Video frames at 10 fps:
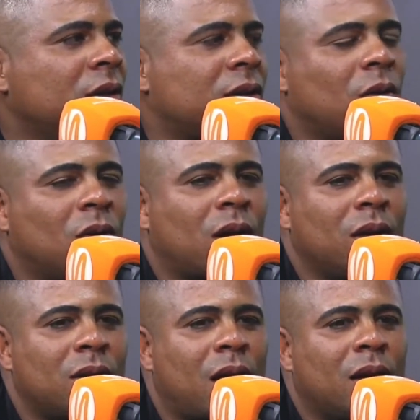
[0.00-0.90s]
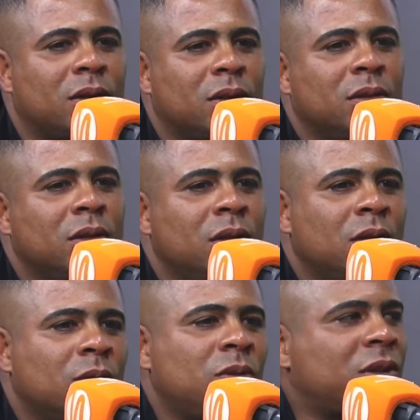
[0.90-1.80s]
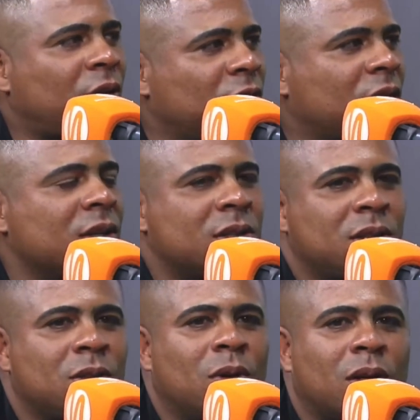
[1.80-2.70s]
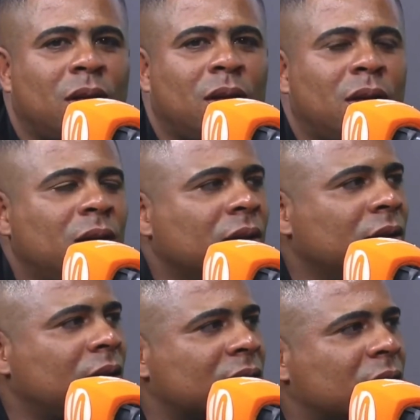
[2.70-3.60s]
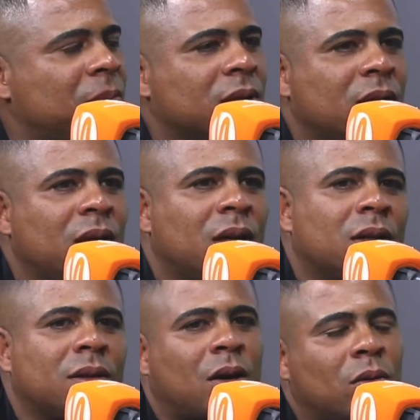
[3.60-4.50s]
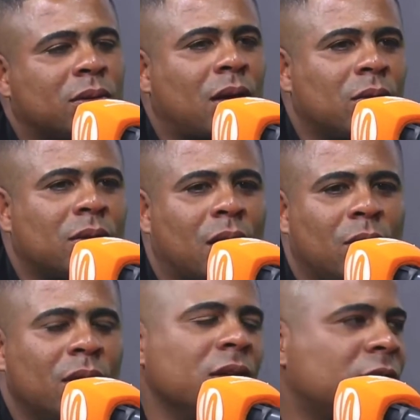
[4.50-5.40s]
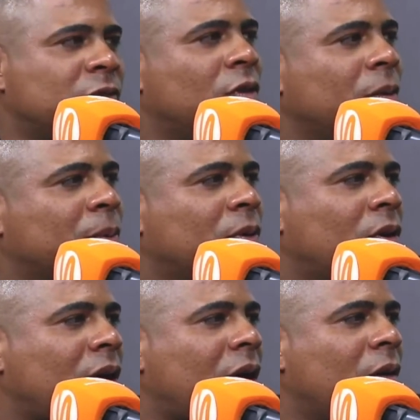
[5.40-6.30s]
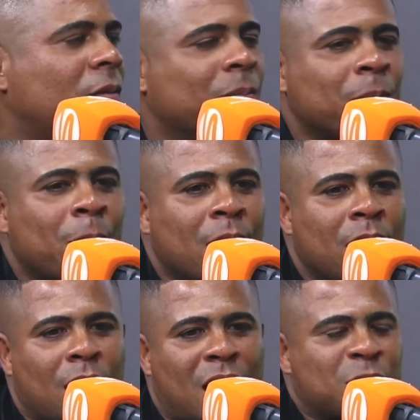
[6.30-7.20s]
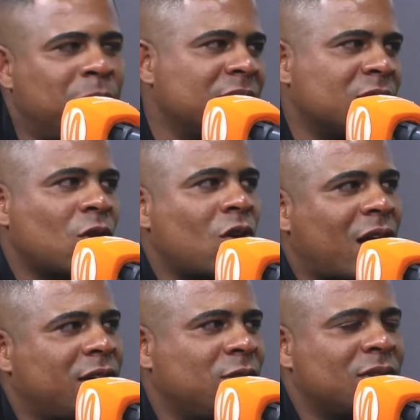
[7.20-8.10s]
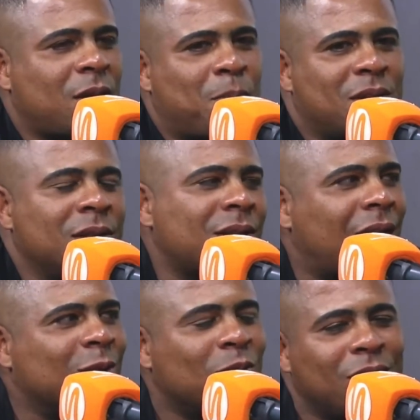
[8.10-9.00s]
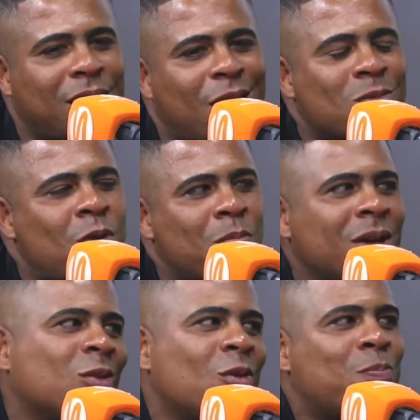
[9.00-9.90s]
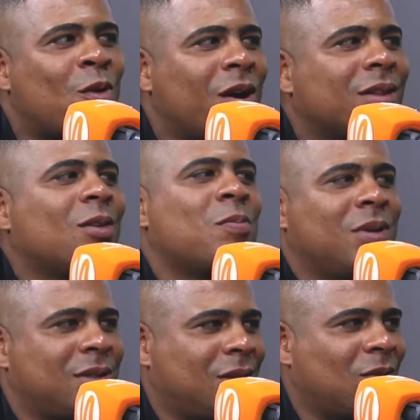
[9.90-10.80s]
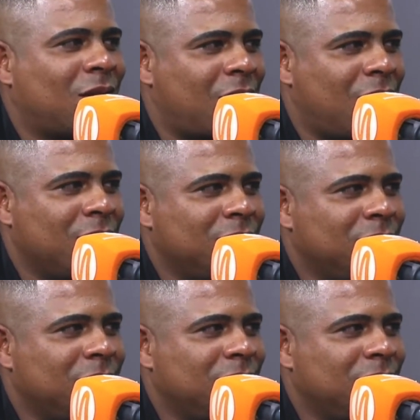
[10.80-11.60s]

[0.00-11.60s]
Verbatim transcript: em tal localidade os traficantes estão aqui, dessa maneira, tal, tal, tal. A gente foi pro local, as bandas locais tinham se apresentado e era o momento do poeta começar a tocar.